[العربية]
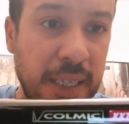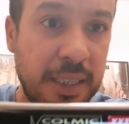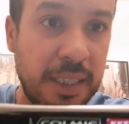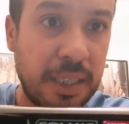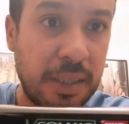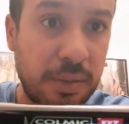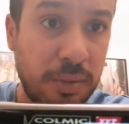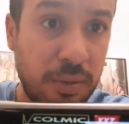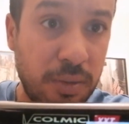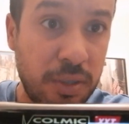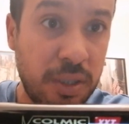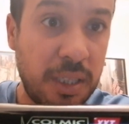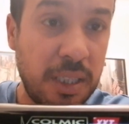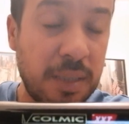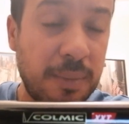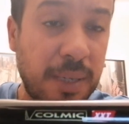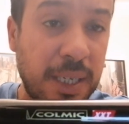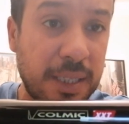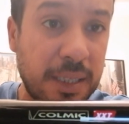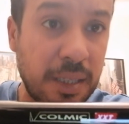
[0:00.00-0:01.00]

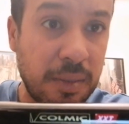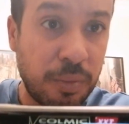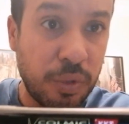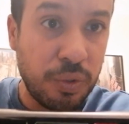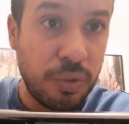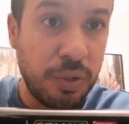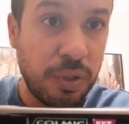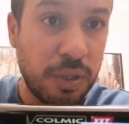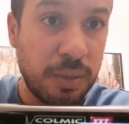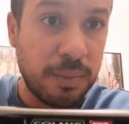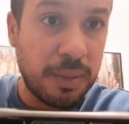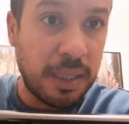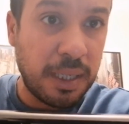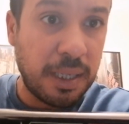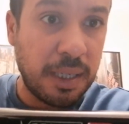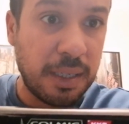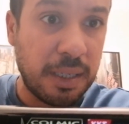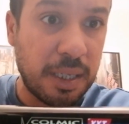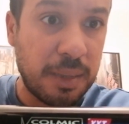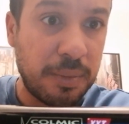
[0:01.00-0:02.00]
تكنولوجيا معناتها الموديول
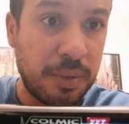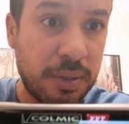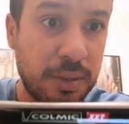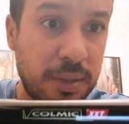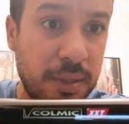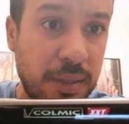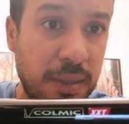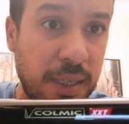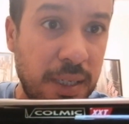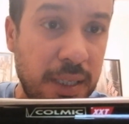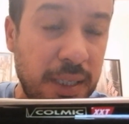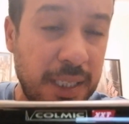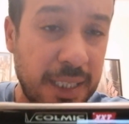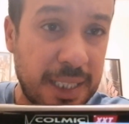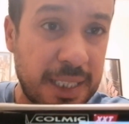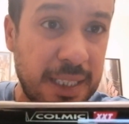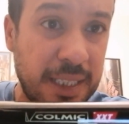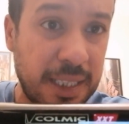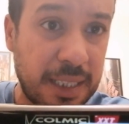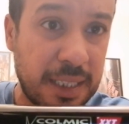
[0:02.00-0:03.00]
نتاع الكربون سي
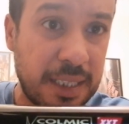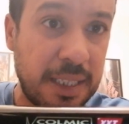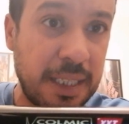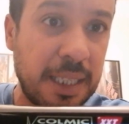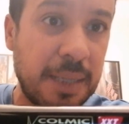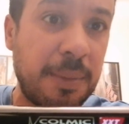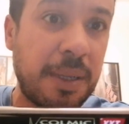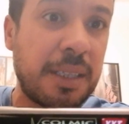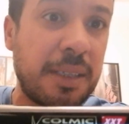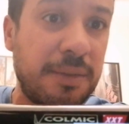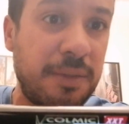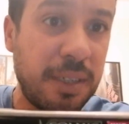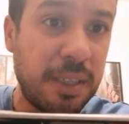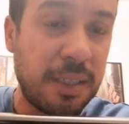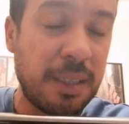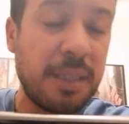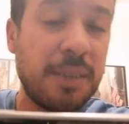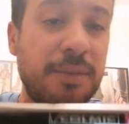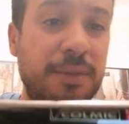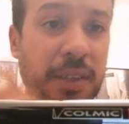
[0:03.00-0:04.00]
اكس اكس تي معناتها في,
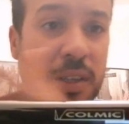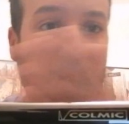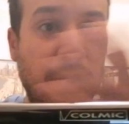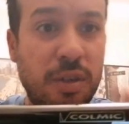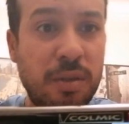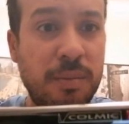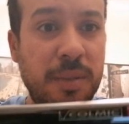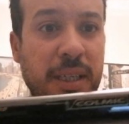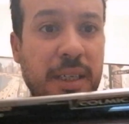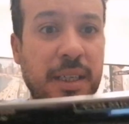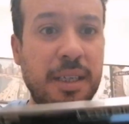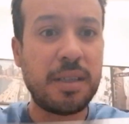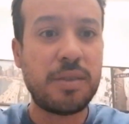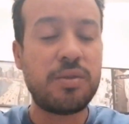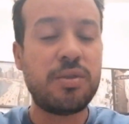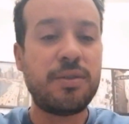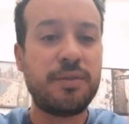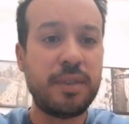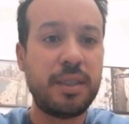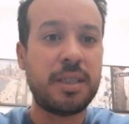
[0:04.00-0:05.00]
الكوميك الكولميك كي
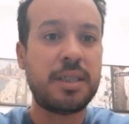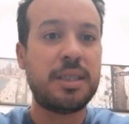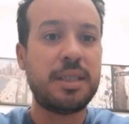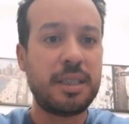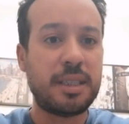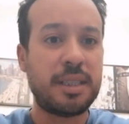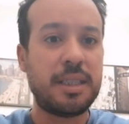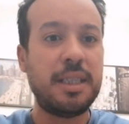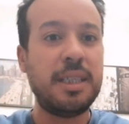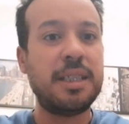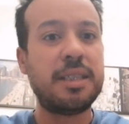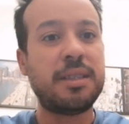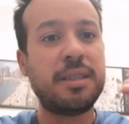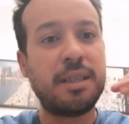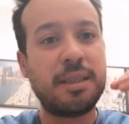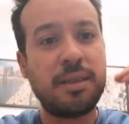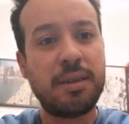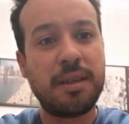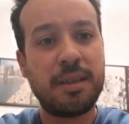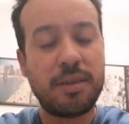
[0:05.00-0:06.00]
تشوف اكس اكس تي
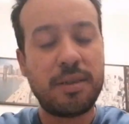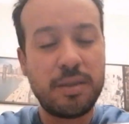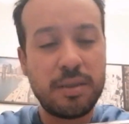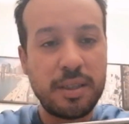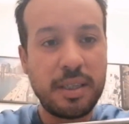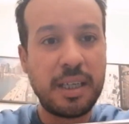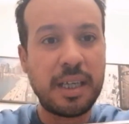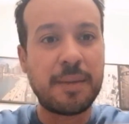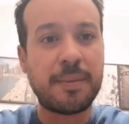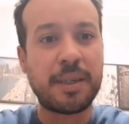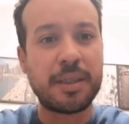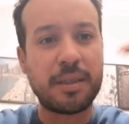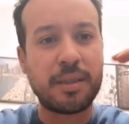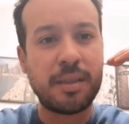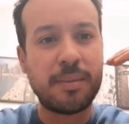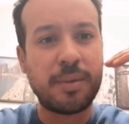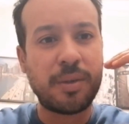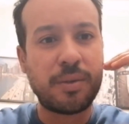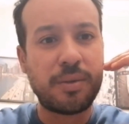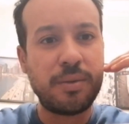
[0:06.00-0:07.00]
سي اوت جام معناتها
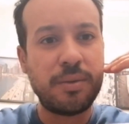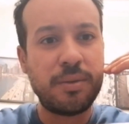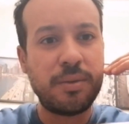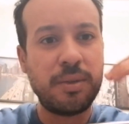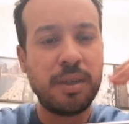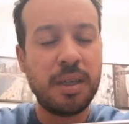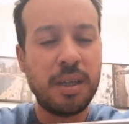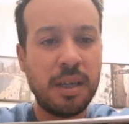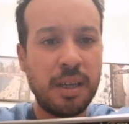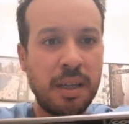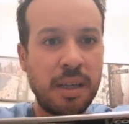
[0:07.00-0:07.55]
كيما نقولوا